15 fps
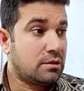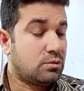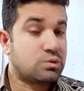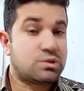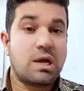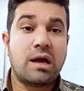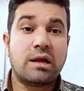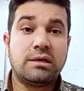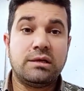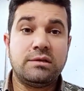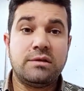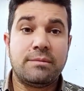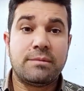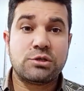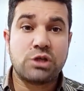وصارت
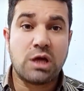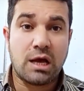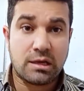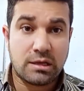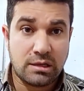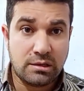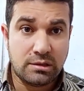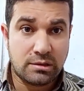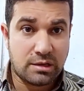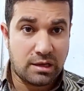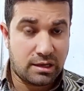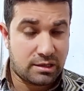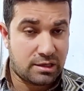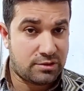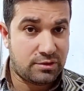عندنا مشاكل
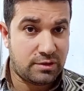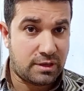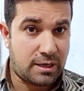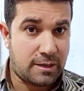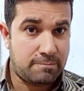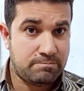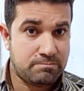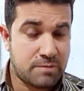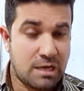كثيرة